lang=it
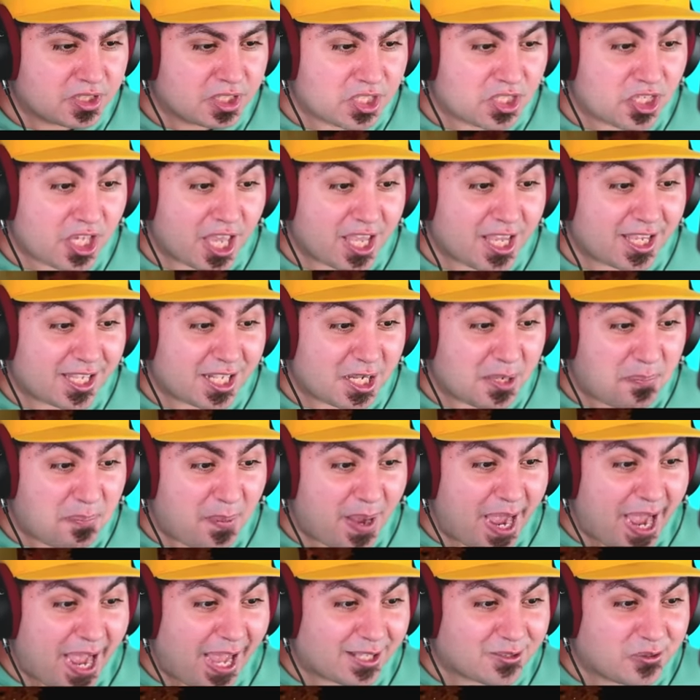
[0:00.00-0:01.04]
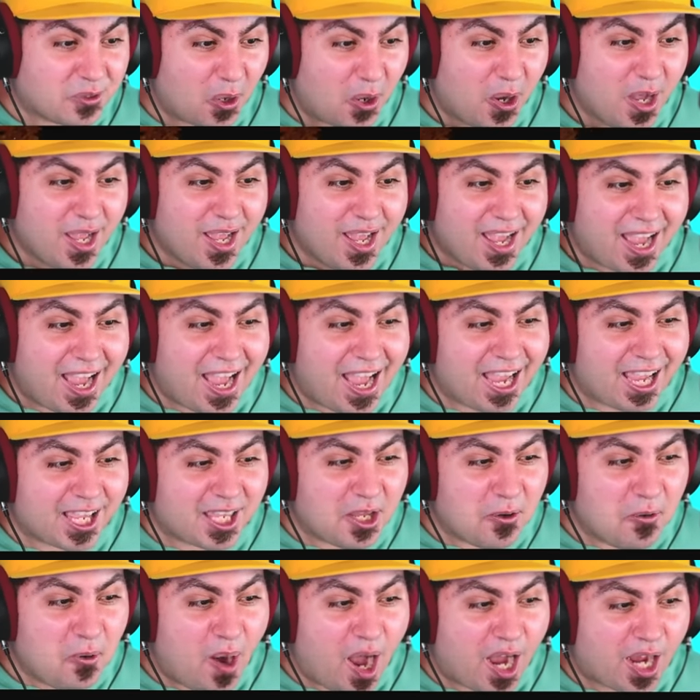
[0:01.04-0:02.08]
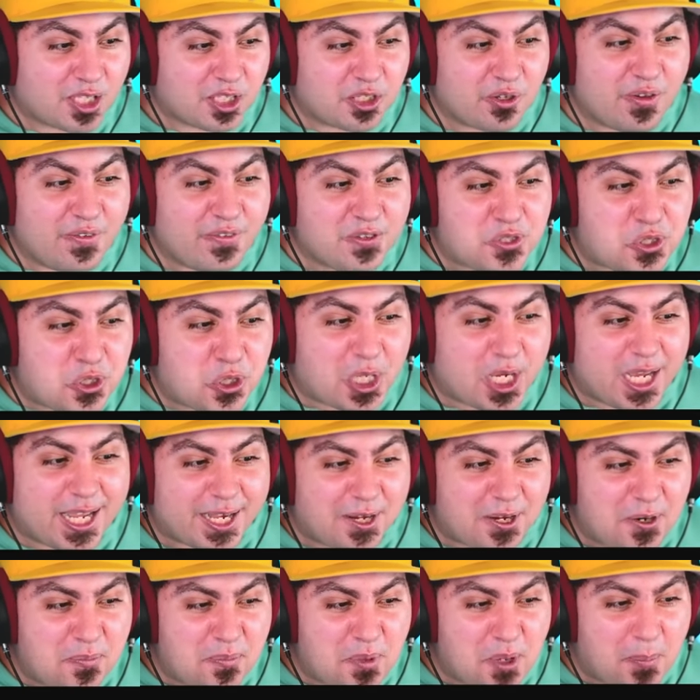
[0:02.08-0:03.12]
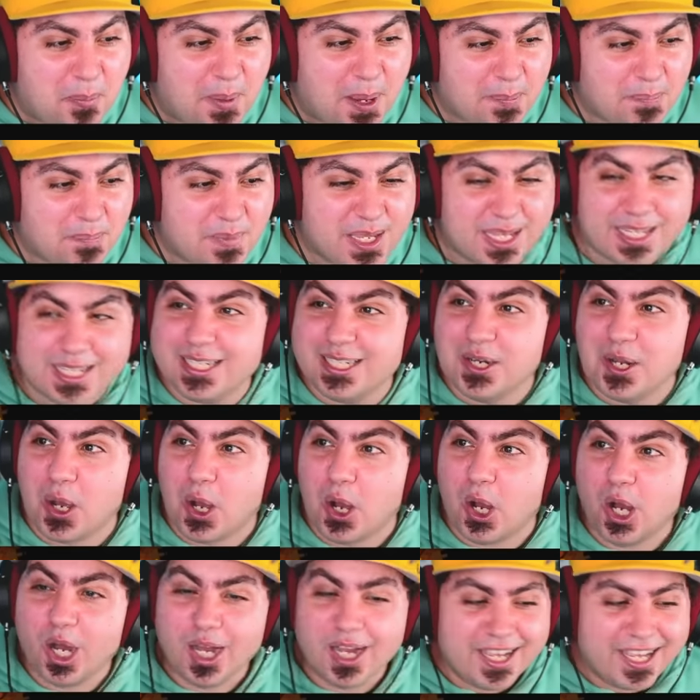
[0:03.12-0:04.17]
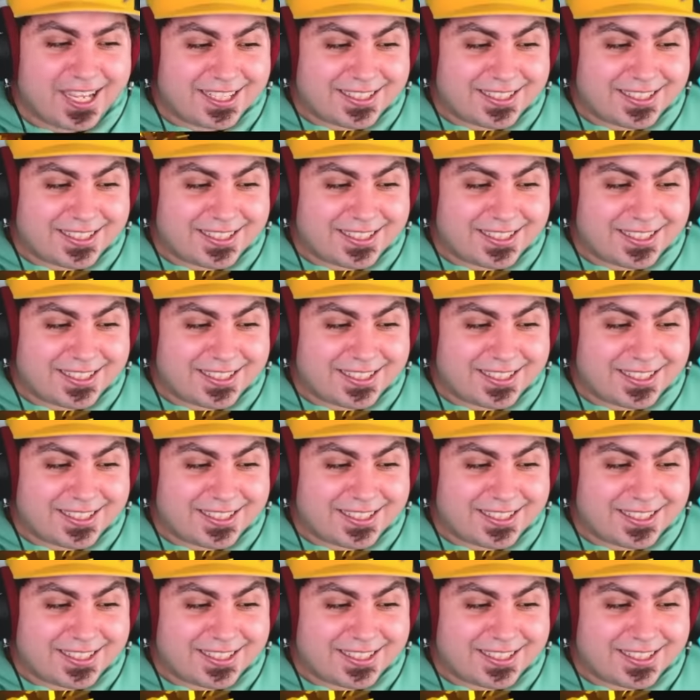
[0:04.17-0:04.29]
dove ti sei ingrippato? Aghi Waghi, dovevi giocare col mio bambino